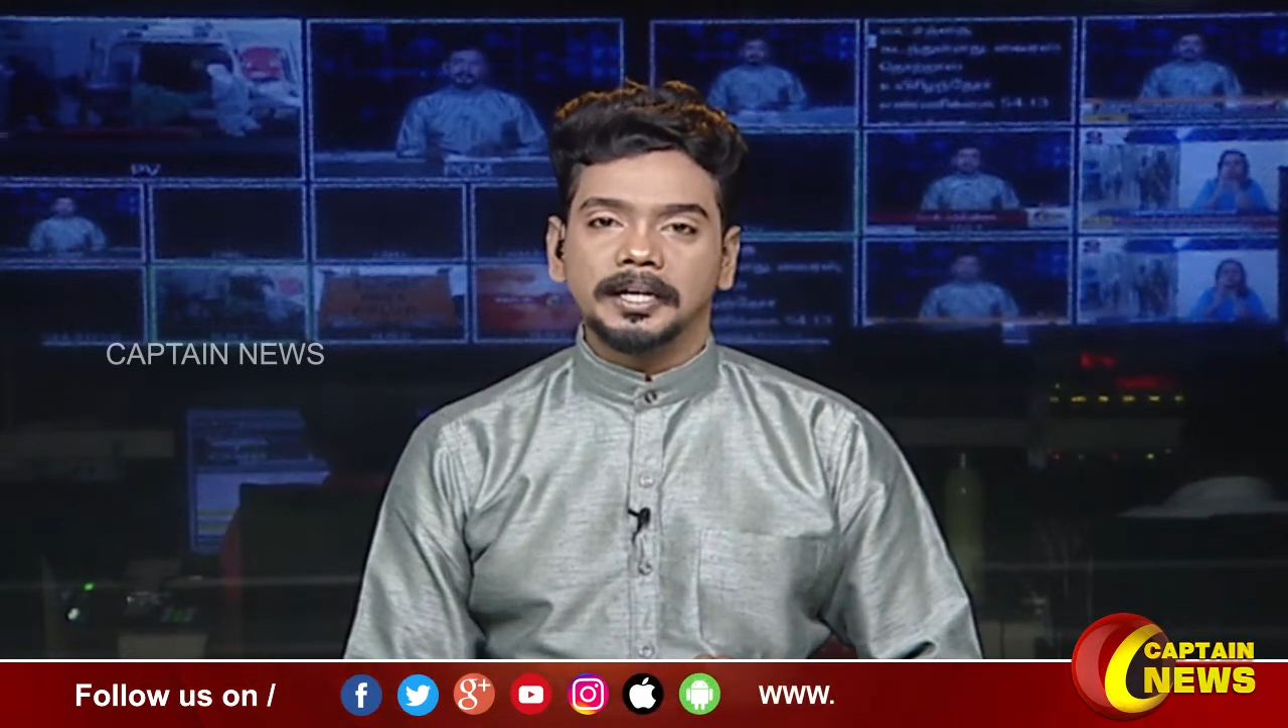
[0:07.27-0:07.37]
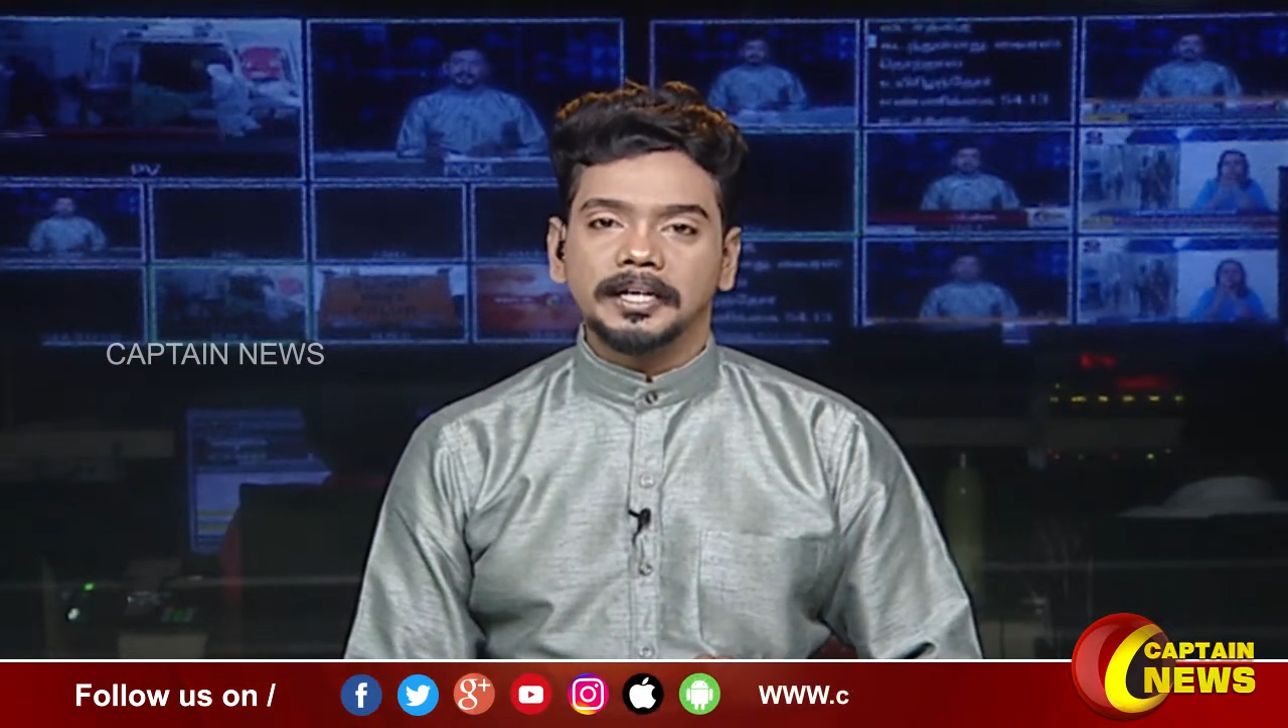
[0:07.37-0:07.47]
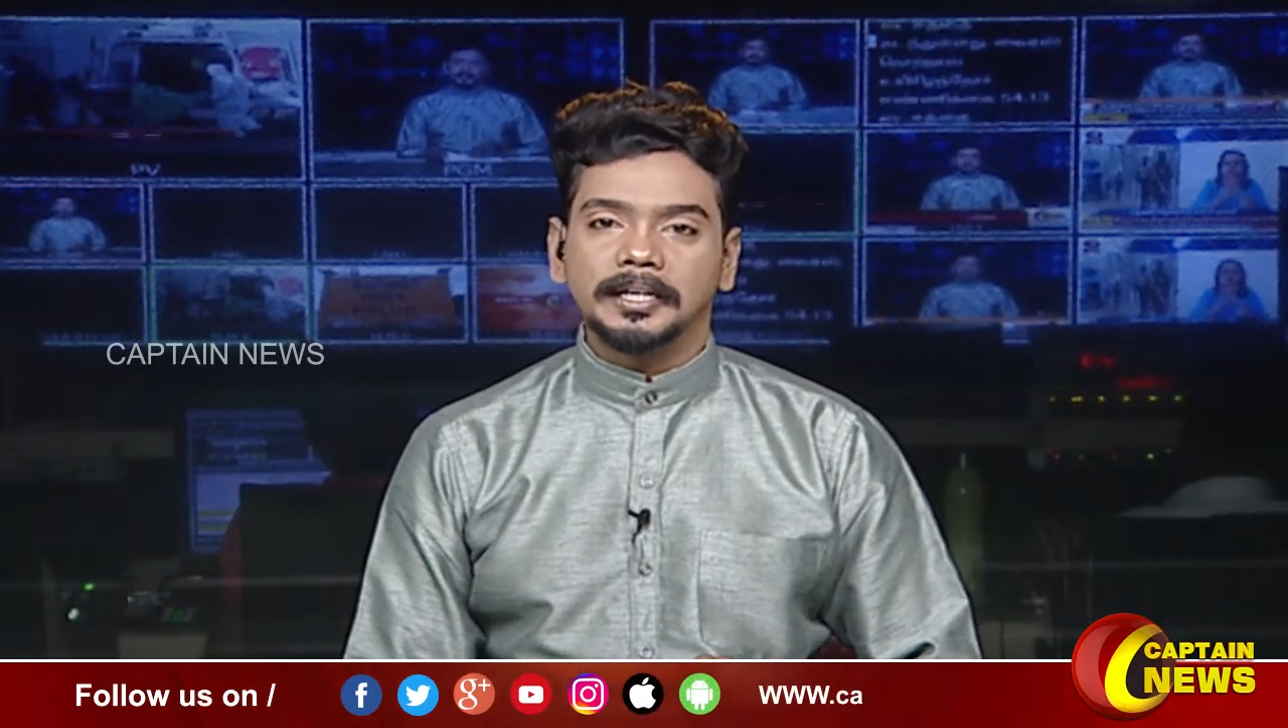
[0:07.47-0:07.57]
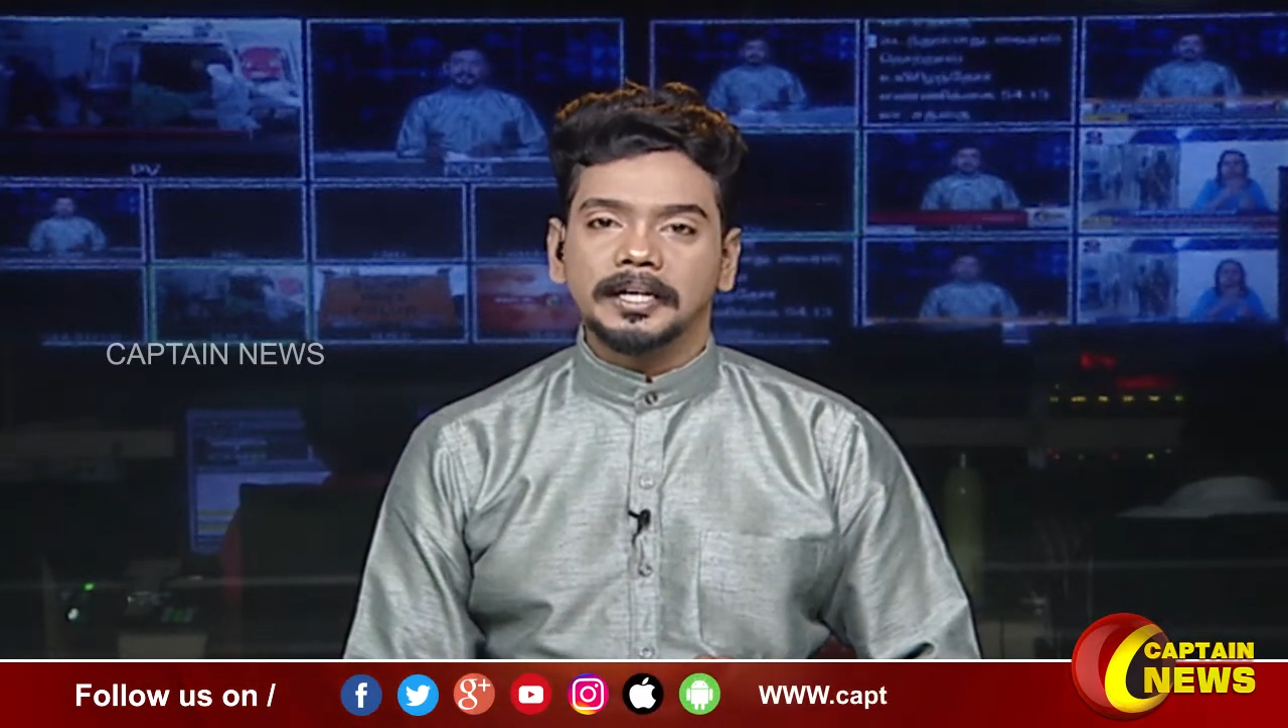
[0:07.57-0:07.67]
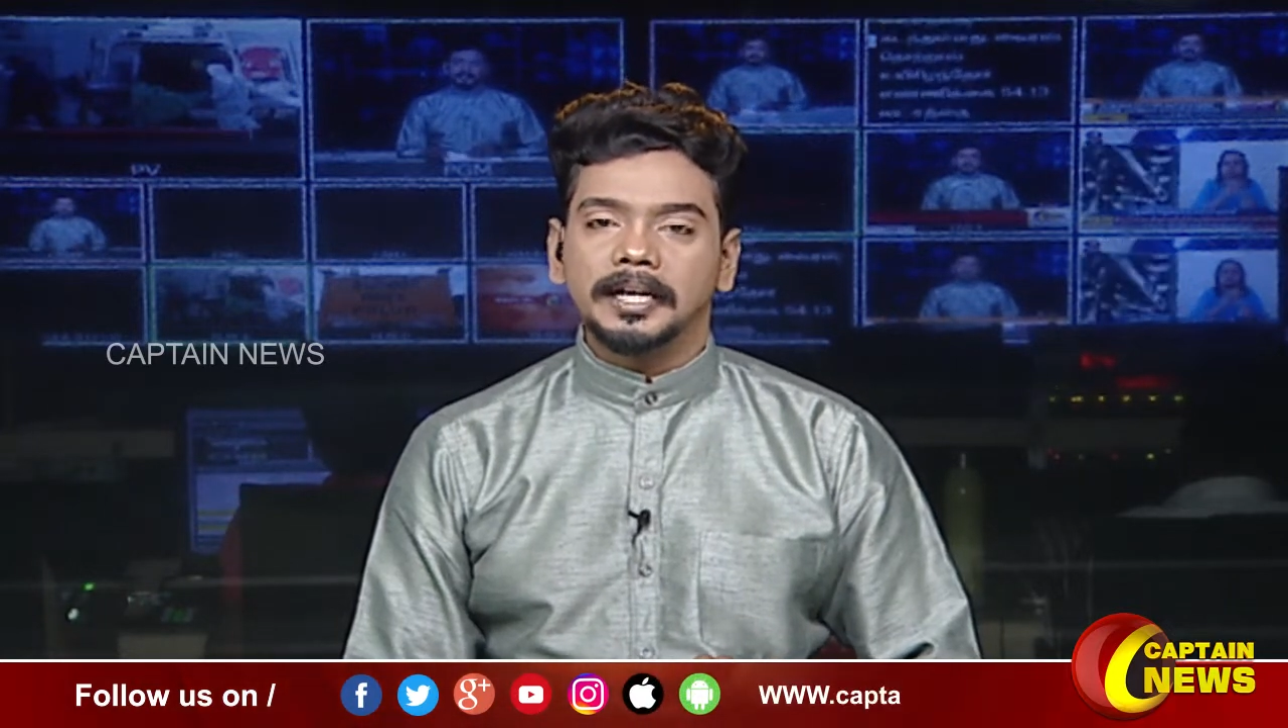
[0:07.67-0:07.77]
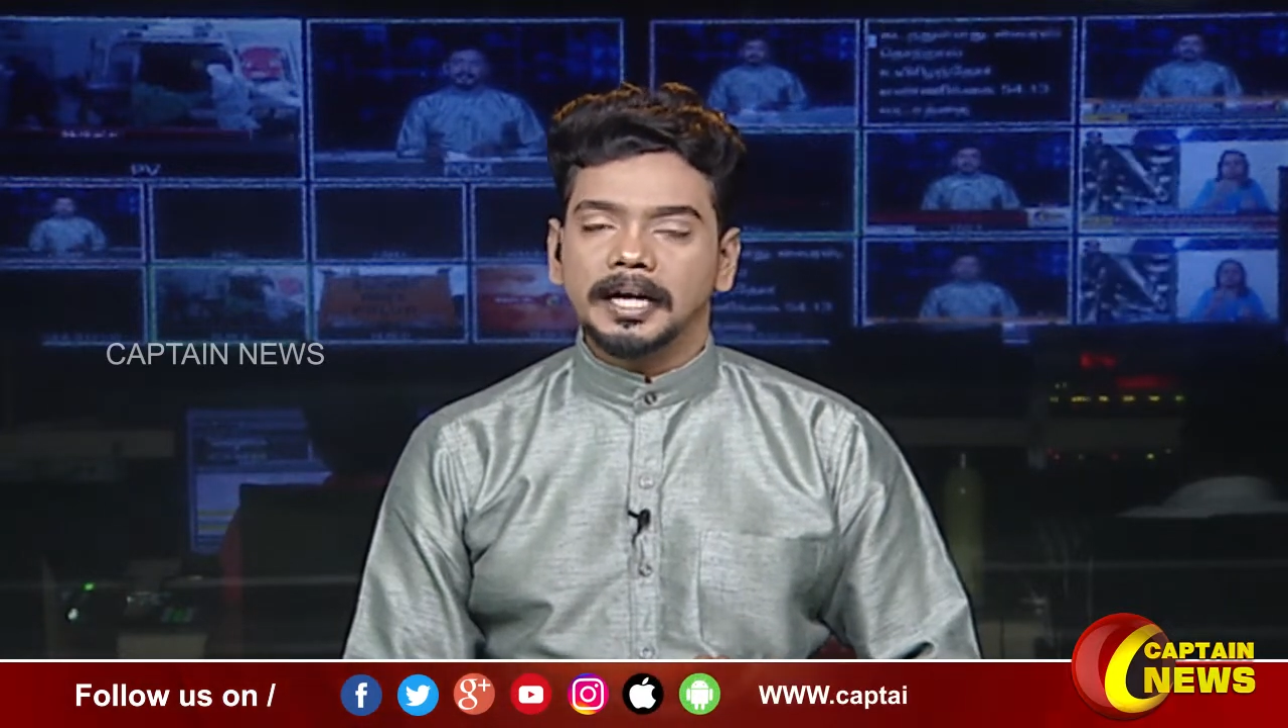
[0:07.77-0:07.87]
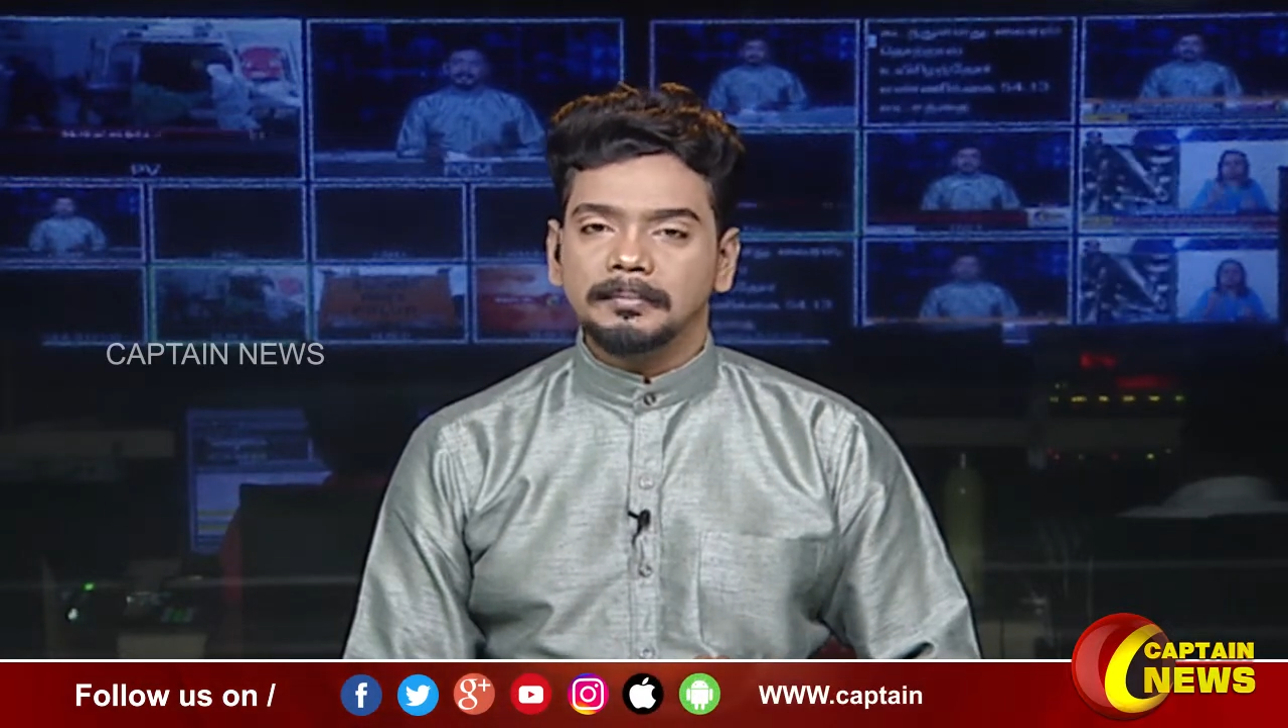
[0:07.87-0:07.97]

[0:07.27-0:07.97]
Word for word: எண்ணிக்கை